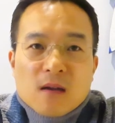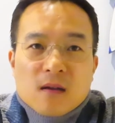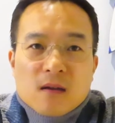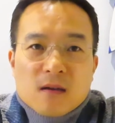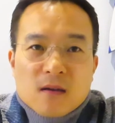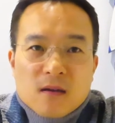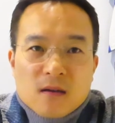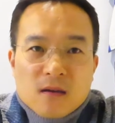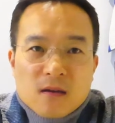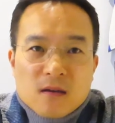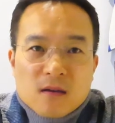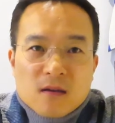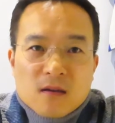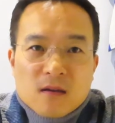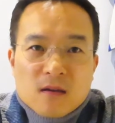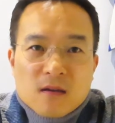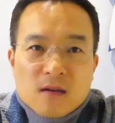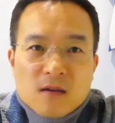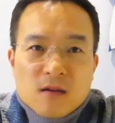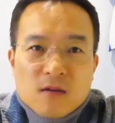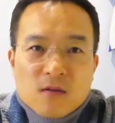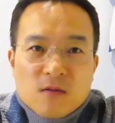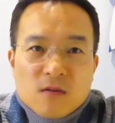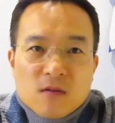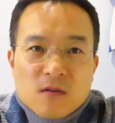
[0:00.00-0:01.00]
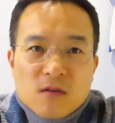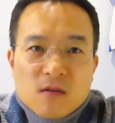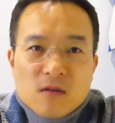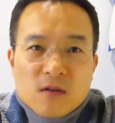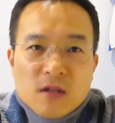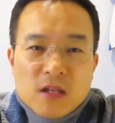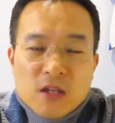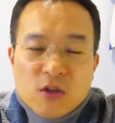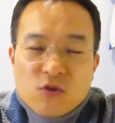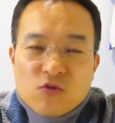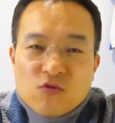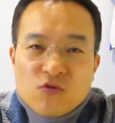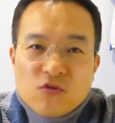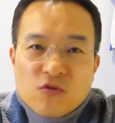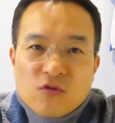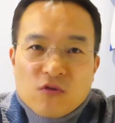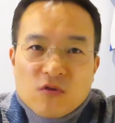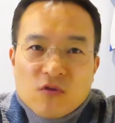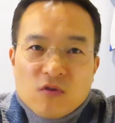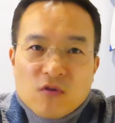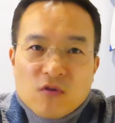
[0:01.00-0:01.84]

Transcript: 그 이유,